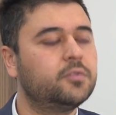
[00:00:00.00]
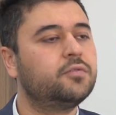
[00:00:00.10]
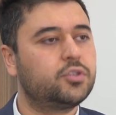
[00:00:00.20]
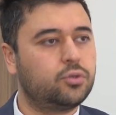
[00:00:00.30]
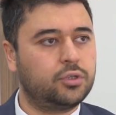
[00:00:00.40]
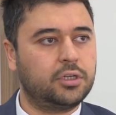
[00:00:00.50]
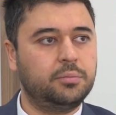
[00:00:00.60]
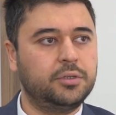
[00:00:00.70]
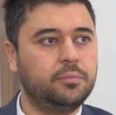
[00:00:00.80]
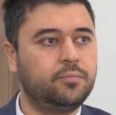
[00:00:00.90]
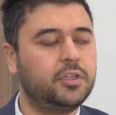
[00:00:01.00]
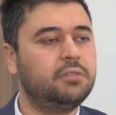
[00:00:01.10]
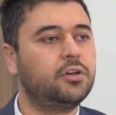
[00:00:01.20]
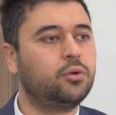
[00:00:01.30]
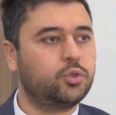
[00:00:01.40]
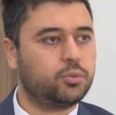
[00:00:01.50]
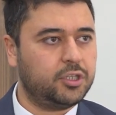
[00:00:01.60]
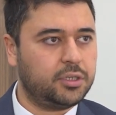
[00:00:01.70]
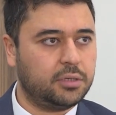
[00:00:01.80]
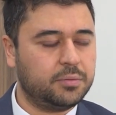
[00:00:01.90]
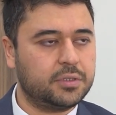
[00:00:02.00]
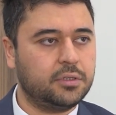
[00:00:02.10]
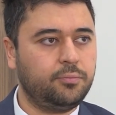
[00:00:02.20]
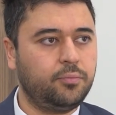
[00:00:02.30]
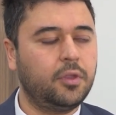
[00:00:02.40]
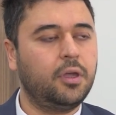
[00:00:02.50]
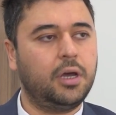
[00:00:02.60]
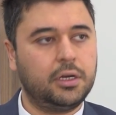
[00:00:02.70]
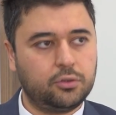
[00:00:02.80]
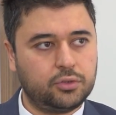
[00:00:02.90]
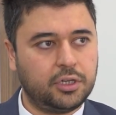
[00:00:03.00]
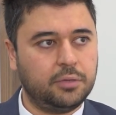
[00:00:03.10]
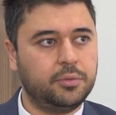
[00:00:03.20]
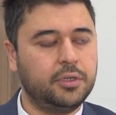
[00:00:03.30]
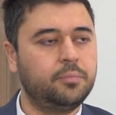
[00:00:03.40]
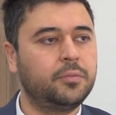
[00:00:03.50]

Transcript: fizyoterapi, dil ve konuşma terapisi, ergoterapi,